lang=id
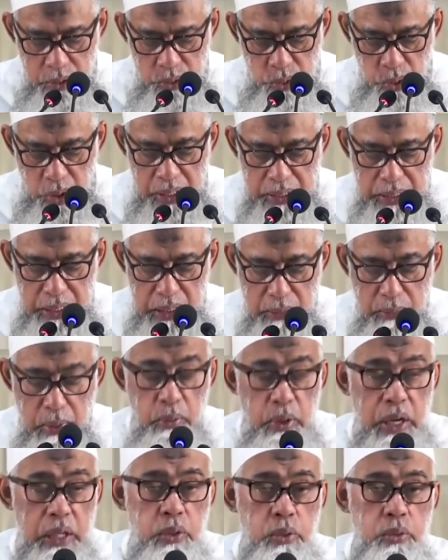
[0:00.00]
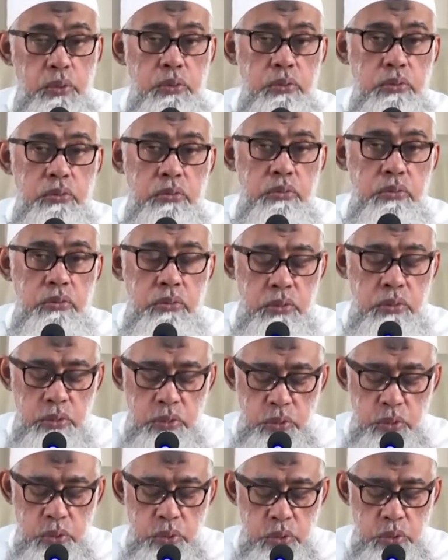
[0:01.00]
Salat yang lima waktu
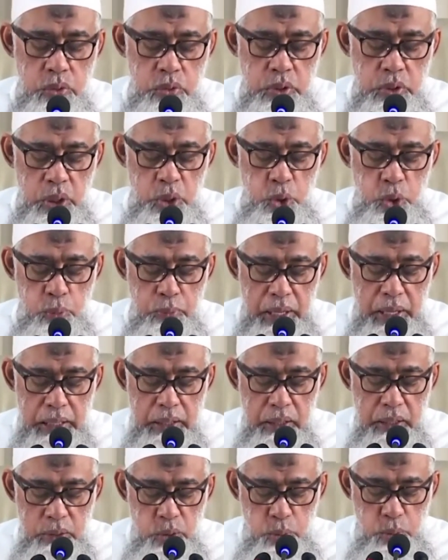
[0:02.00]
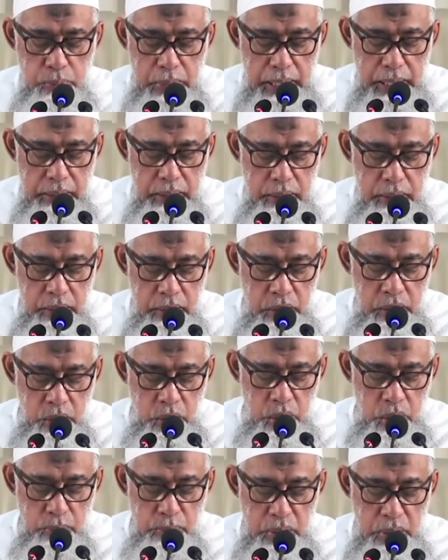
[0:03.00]
dari Jumat ke Jumat
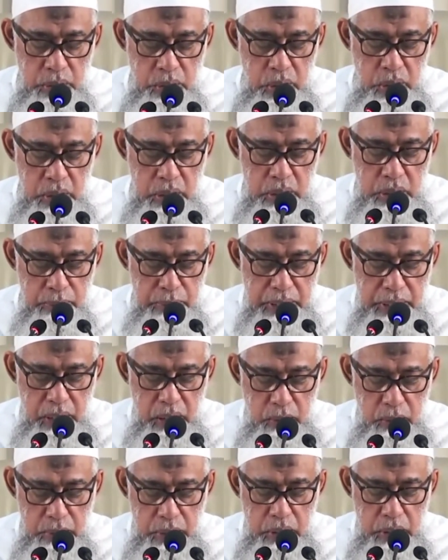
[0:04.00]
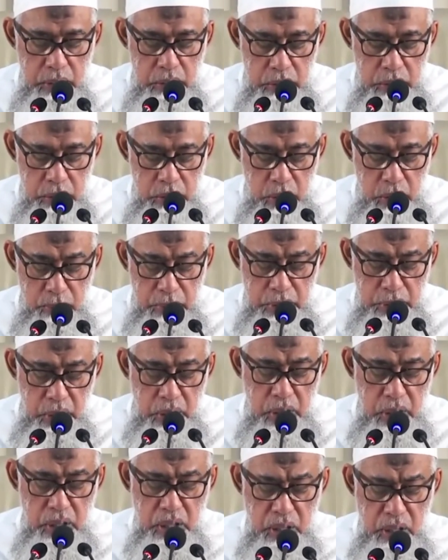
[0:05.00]
Ramadan kepada
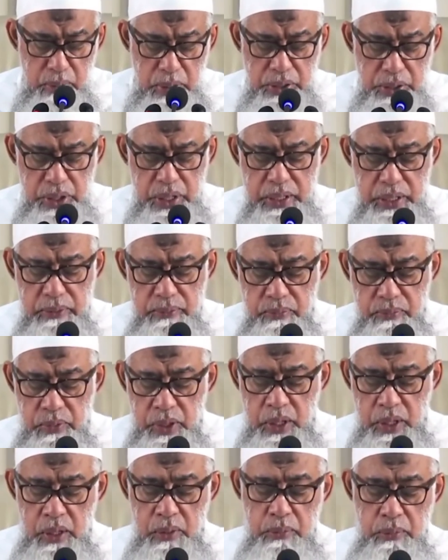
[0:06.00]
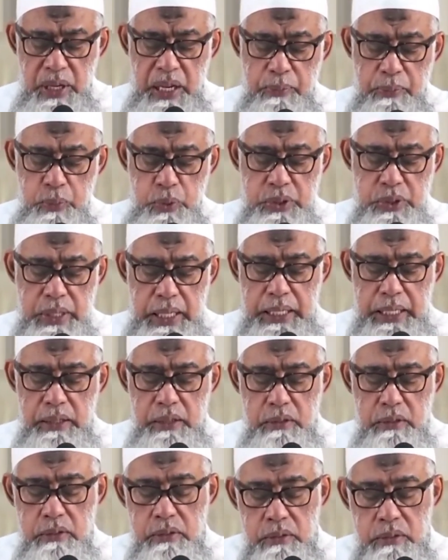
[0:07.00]
Ramadan ke Ramadan
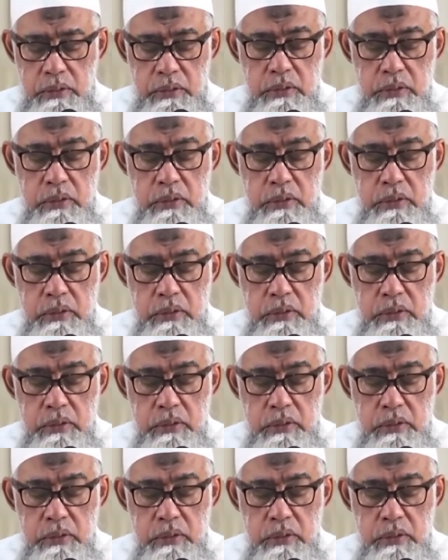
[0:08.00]
menghapuskan